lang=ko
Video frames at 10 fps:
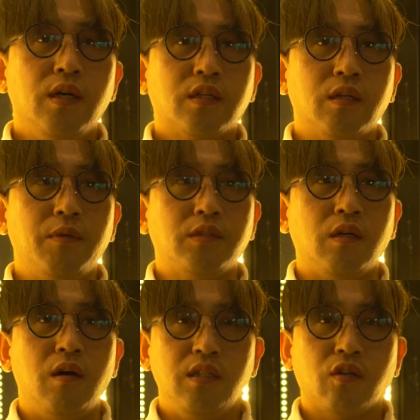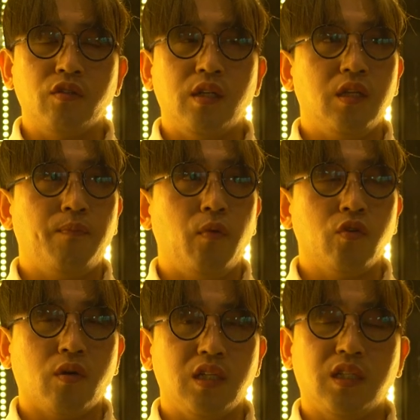그러면서 건달들의
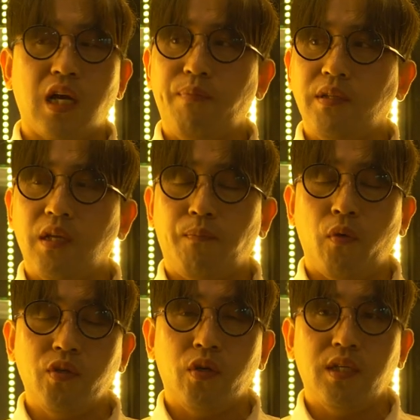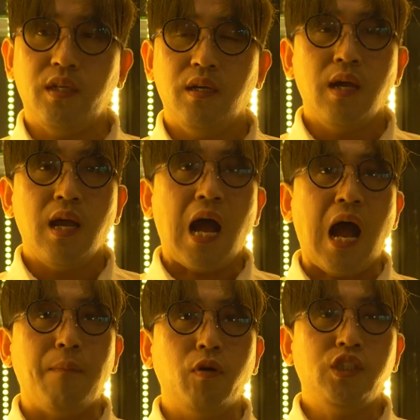폭력과 이 깡패들의 폭력이
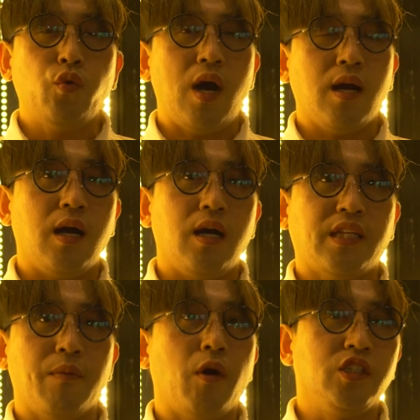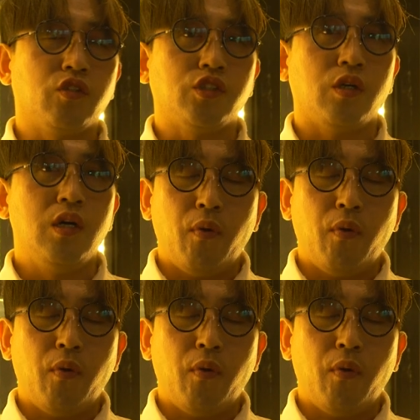아버지화가 돼버리는 거죠.